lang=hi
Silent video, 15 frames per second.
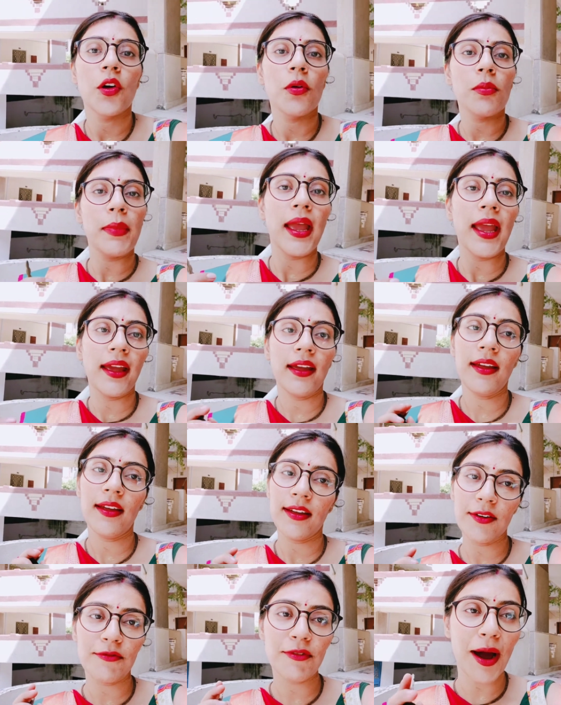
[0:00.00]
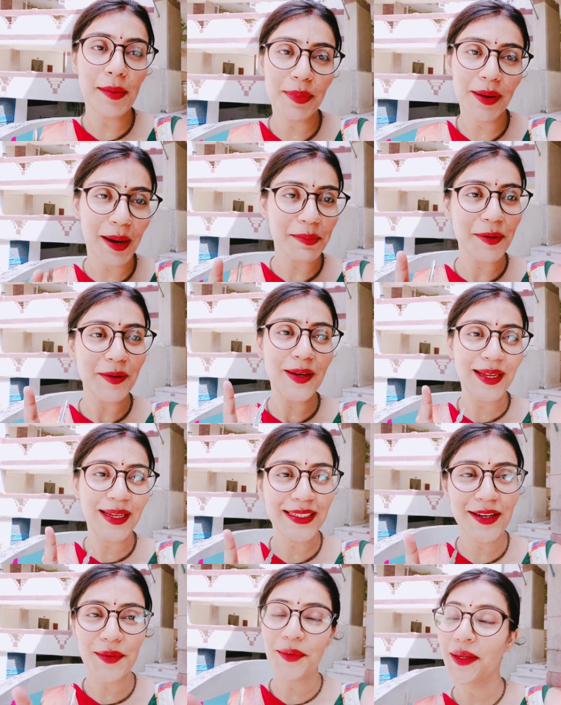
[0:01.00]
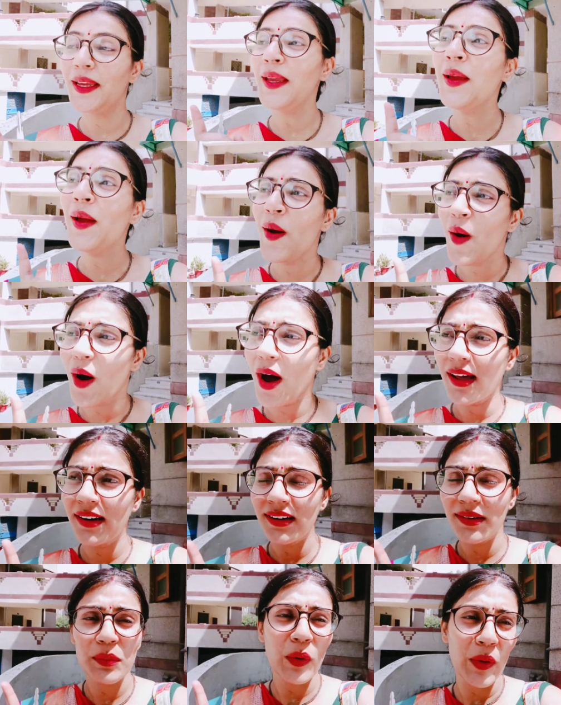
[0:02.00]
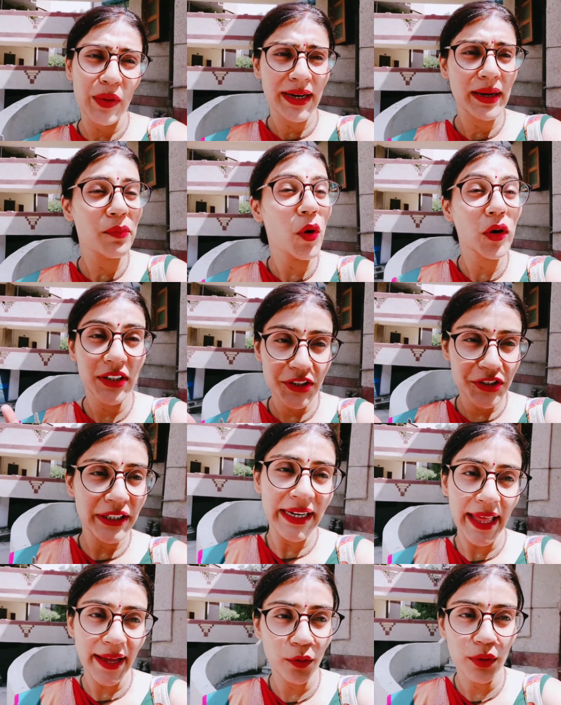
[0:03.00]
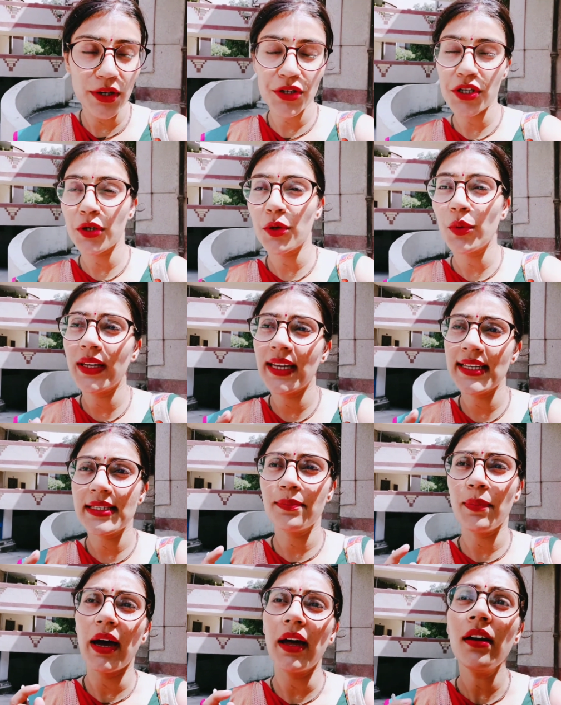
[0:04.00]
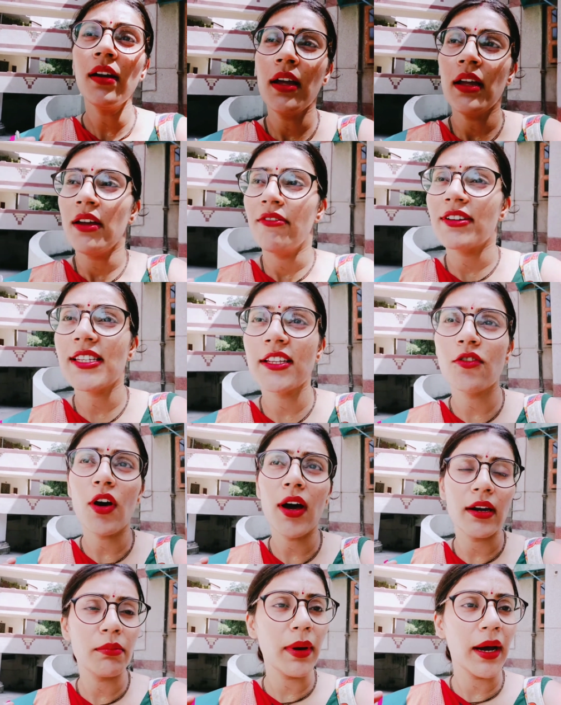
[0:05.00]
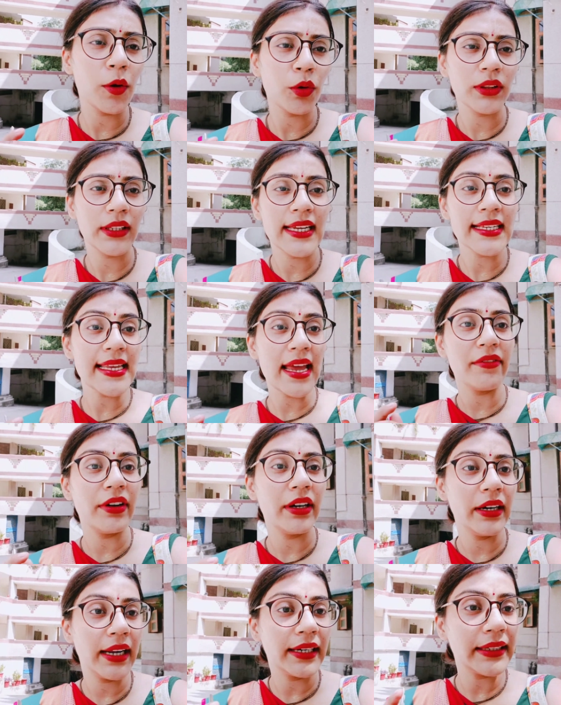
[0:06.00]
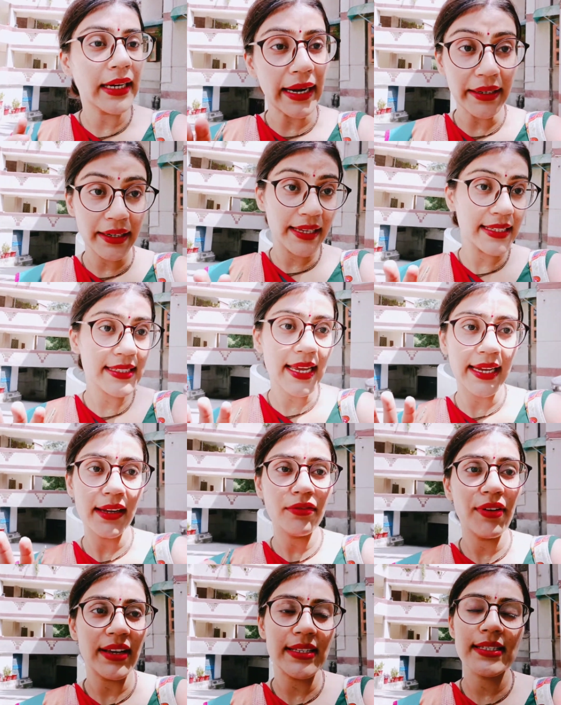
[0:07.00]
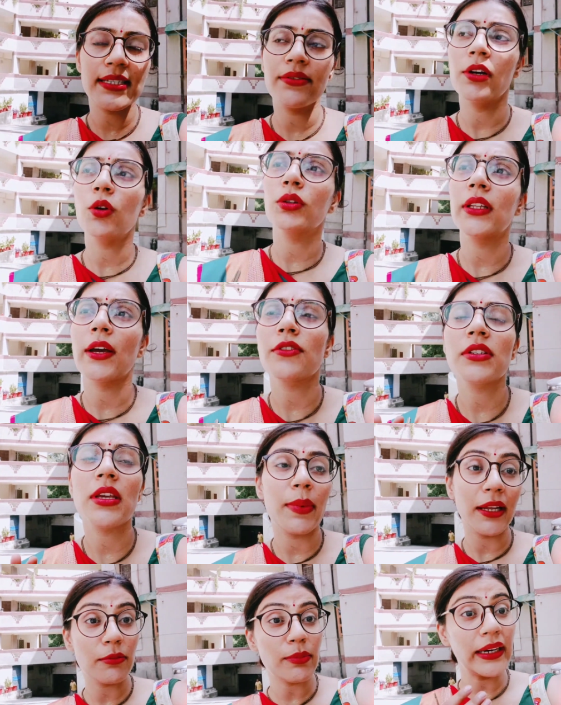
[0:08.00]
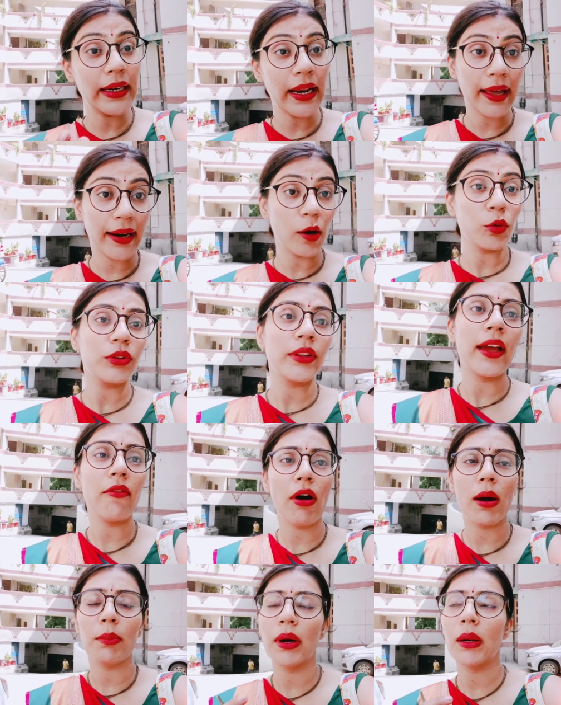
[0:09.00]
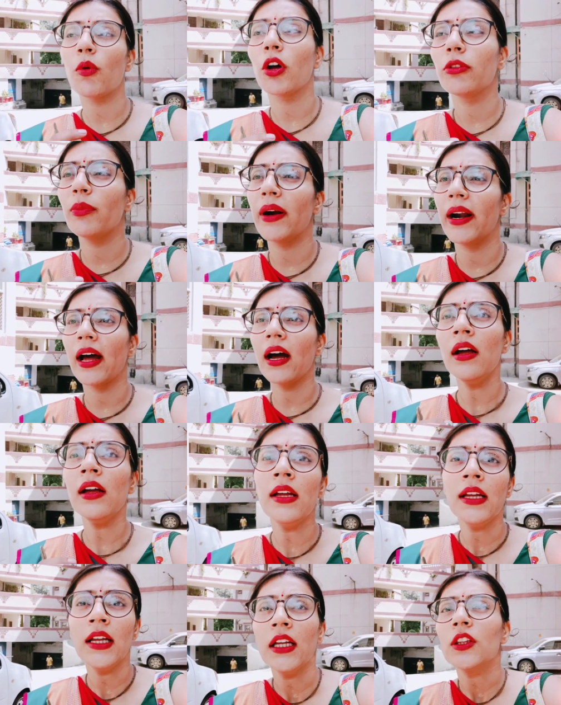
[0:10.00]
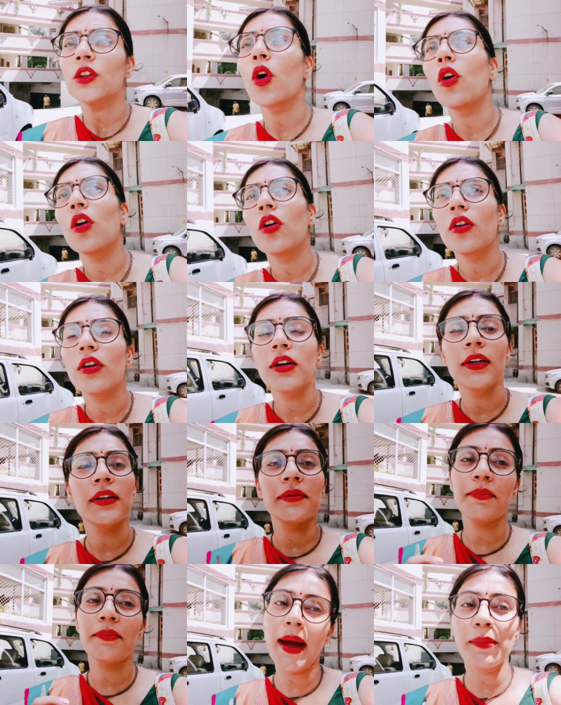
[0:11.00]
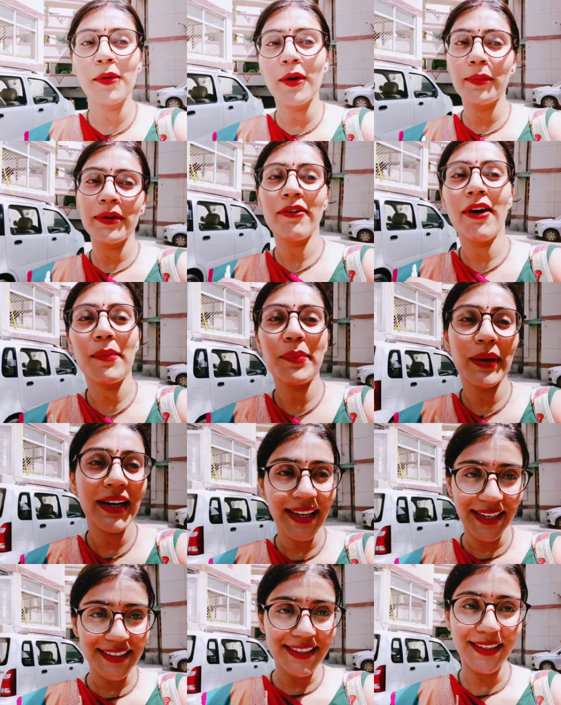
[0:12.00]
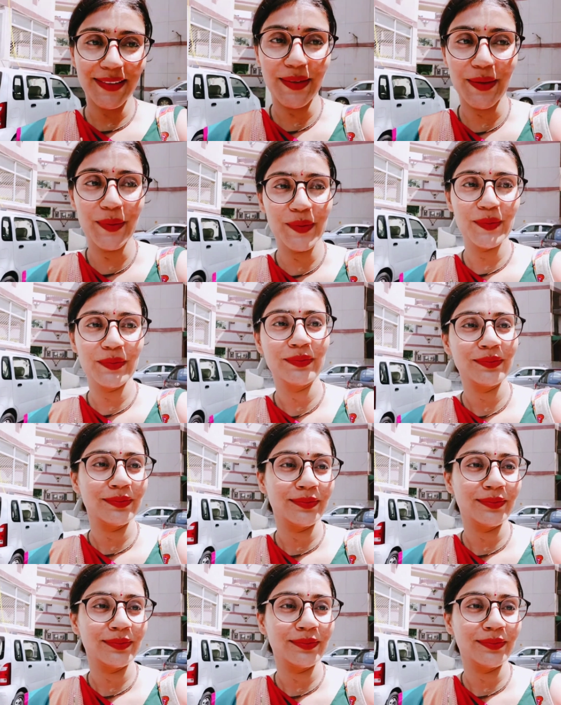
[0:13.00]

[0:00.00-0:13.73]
तो मैं वहाँ पर आपको लेके जाऊँगी और बोल रहे हैं बहुत अच्छी डेकोरेशन हुई है इस बार वैसे तो हर बार होती है सेवन डे टेन डेज़ का ही फेस्टिवल होता है उसके बाद भंडारा होता है वहाँ पर बहुत बड़ा तो मैं आपको अभी वहाँ पर लेके चलती हूँ